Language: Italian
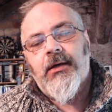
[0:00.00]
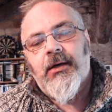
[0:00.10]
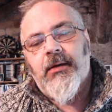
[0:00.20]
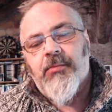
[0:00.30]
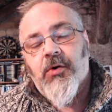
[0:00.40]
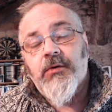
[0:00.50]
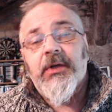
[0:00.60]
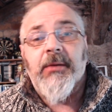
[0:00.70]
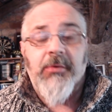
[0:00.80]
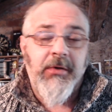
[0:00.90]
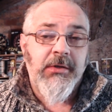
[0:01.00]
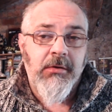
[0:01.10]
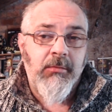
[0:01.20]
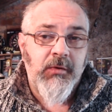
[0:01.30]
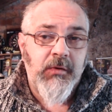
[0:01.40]
in poco tempo, quindi
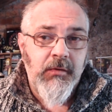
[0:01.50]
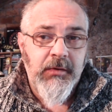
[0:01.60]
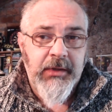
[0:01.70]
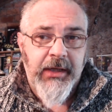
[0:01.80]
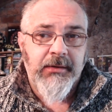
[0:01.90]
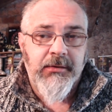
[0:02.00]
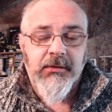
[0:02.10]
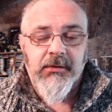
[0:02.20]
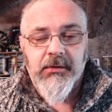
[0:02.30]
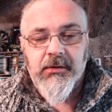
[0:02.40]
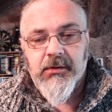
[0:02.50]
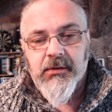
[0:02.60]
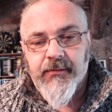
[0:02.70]
sono molto contento,